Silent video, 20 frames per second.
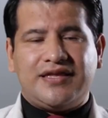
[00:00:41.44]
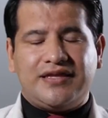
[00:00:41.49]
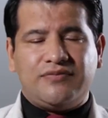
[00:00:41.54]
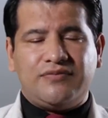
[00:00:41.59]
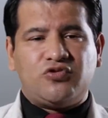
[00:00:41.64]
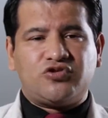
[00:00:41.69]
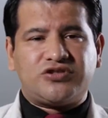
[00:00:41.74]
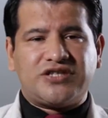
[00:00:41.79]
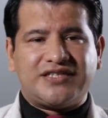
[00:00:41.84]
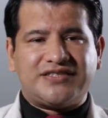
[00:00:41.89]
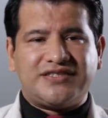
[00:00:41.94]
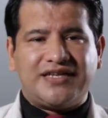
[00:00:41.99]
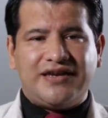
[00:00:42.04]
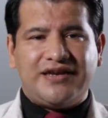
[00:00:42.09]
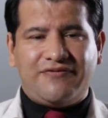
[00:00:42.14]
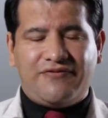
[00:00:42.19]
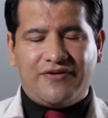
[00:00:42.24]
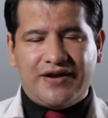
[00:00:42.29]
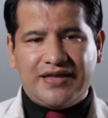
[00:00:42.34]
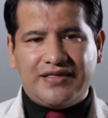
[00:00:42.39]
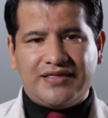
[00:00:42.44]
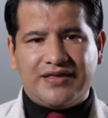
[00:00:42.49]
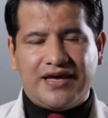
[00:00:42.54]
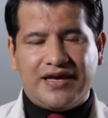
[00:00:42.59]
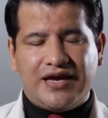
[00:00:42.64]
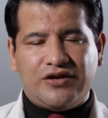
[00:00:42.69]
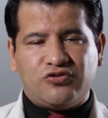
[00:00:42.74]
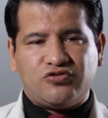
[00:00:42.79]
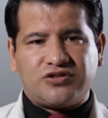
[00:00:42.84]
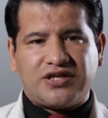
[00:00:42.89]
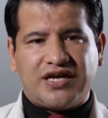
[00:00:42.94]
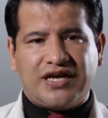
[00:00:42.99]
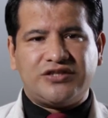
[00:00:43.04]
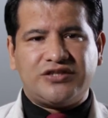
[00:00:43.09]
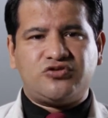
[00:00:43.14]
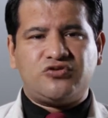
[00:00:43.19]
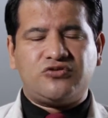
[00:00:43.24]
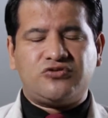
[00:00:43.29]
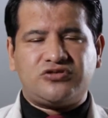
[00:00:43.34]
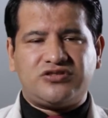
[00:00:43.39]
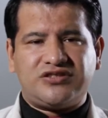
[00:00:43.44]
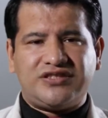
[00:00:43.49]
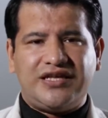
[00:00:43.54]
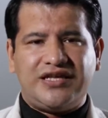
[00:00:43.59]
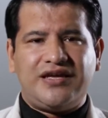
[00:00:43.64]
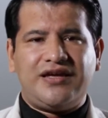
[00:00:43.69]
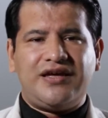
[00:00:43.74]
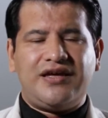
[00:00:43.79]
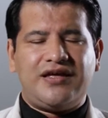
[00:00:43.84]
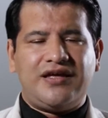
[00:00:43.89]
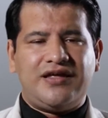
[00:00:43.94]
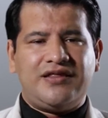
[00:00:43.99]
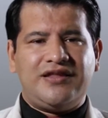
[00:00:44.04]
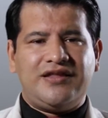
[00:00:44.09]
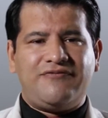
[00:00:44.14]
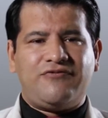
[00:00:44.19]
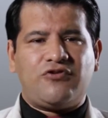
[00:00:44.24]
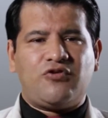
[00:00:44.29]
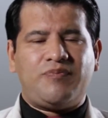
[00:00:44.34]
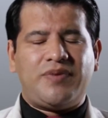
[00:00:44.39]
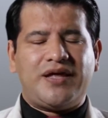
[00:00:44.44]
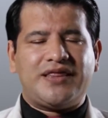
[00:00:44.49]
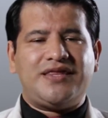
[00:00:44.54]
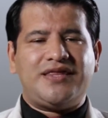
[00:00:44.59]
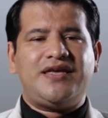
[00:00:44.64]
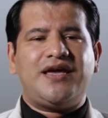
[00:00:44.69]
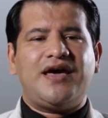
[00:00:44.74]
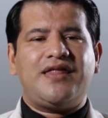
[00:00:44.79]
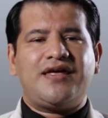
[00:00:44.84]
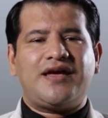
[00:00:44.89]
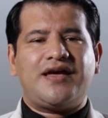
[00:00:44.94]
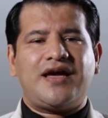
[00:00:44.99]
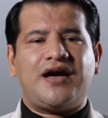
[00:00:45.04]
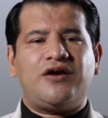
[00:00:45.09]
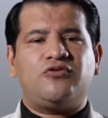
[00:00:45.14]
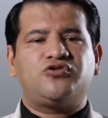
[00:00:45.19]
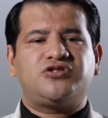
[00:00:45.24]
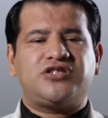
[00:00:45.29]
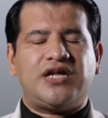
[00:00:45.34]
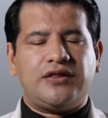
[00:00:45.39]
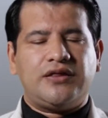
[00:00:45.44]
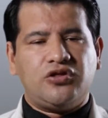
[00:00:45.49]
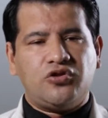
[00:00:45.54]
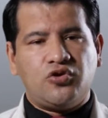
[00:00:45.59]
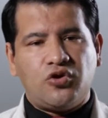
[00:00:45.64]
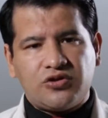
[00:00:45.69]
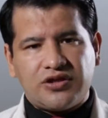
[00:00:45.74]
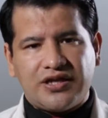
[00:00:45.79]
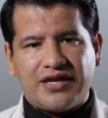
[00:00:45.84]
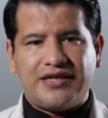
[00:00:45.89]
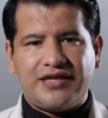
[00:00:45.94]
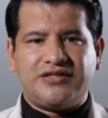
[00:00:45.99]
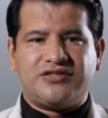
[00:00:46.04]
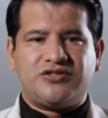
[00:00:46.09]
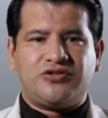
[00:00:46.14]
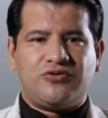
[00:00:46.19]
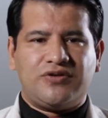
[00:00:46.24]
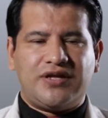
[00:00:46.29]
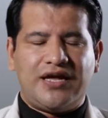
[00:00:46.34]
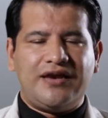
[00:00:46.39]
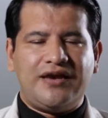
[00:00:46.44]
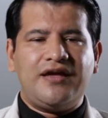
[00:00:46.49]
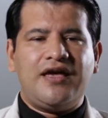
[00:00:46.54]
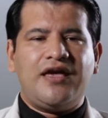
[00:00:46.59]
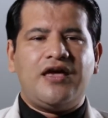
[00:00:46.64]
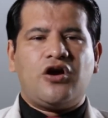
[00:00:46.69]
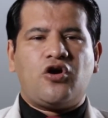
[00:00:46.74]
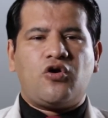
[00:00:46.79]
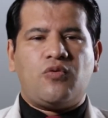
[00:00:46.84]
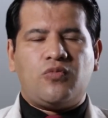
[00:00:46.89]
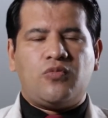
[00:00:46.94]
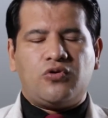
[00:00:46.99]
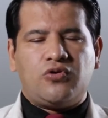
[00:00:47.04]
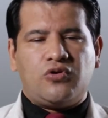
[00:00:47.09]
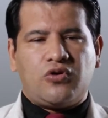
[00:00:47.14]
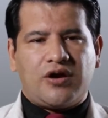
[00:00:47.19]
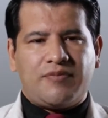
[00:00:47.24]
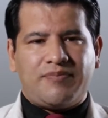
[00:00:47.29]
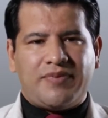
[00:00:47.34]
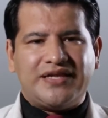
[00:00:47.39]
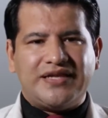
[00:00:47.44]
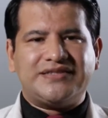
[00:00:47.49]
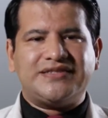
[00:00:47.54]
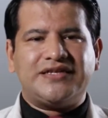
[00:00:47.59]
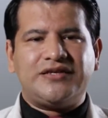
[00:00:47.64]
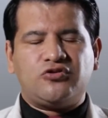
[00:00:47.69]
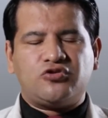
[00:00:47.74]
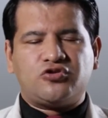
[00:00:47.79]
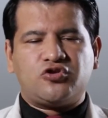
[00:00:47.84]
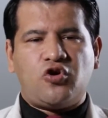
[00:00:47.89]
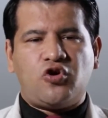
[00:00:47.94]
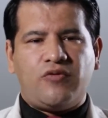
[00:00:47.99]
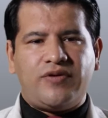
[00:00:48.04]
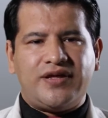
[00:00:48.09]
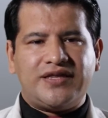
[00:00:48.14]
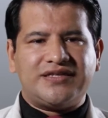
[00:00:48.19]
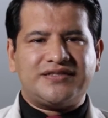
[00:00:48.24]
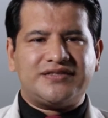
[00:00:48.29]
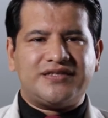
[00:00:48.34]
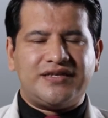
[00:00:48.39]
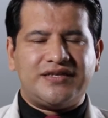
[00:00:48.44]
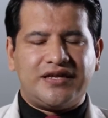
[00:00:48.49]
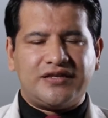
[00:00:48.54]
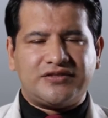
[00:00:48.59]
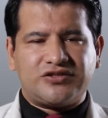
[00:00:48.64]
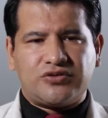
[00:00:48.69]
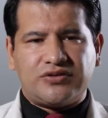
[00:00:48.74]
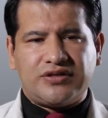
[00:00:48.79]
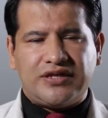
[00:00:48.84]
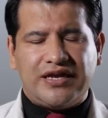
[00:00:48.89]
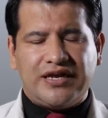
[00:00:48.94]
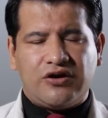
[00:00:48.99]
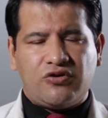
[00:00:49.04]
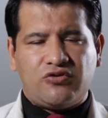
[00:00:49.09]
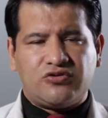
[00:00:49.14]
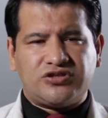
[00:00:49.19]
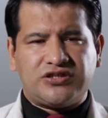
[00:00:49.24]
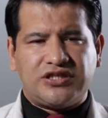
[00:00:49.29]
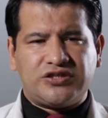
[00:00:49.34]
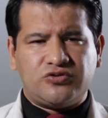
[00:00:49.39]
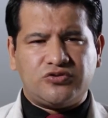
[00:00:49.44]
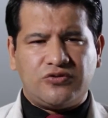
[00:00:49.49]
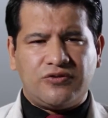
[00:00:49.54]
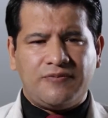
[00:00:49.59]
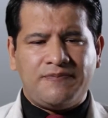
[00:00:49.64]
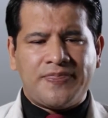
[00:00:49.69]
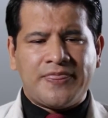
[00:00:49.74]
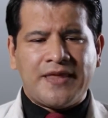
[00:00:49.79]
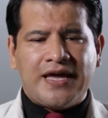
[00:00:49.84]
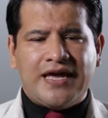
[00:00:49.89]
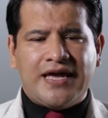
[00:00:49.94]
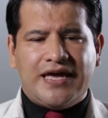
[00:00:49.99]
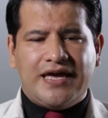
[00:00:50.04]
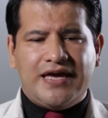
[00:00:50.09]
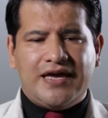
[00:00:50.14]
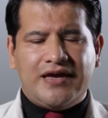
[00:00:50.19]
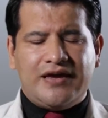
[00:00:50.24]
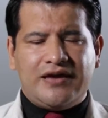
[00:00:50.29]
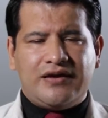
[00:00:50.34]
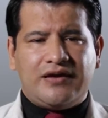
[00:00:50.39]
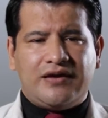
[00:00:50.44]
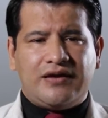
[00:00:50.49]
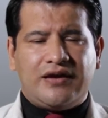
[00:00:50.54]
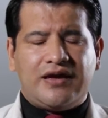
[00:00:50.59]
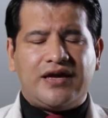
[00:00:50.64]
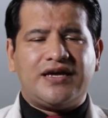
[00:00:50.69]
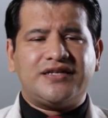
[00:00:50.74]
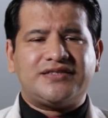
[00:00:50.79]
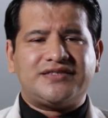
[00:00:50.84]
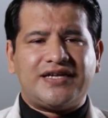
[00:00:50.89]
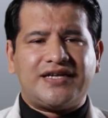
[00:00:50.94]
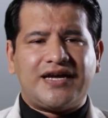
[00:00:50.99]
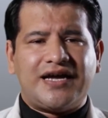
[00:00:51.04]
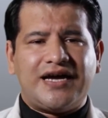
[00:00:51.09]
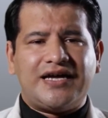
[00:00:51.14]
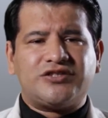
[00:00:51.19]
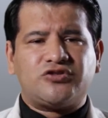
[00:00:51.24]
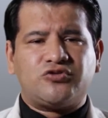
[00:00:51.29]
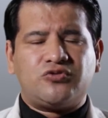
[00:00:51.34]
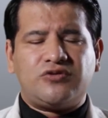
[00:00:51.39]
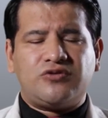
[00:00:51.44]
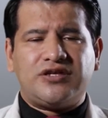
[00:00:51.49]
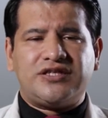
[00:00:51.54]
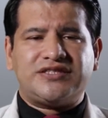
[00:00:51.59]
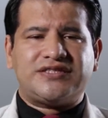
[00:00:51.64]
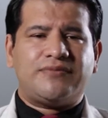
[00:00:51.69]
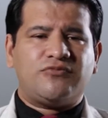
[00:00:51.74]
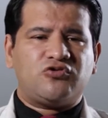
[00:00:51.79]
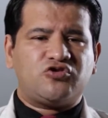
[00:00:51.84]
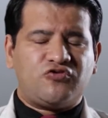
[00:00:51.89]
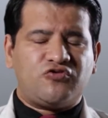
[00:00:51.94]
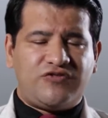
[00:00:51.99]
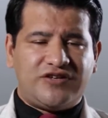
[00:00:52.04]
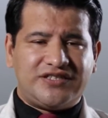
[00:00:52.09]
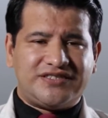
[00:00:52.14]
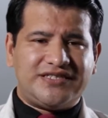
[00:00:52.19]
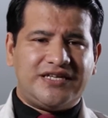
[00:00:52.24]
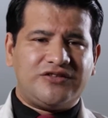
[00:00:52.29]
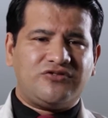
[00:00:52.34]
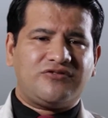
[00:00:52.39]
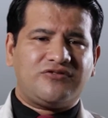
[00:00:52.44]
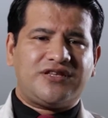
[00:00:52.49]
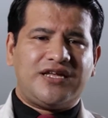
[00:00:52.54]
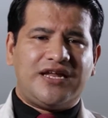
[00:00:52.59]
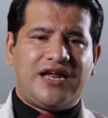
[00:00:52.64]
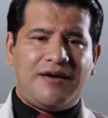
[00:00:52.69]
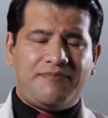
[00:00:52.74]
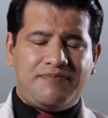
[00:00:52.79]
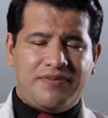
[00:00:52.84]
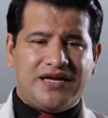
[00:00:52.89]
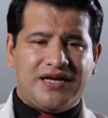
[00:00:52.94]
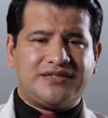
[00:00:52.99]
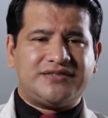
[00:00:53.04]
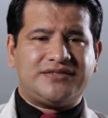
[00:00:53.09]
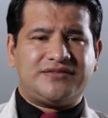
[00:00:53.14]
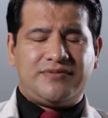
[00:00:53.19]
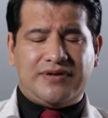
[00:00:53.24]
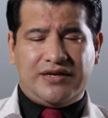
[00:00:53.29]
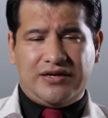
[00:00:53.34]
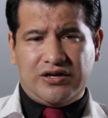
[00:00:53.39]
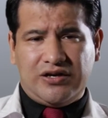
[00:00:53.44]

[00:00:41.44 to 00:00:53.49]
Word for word: tenemos que hacerle frente a los casos de nefropatía de causa no tradicional como lo que padecen los jóvenes de, de la costa sur. En este caso estamos ofreciendo terapias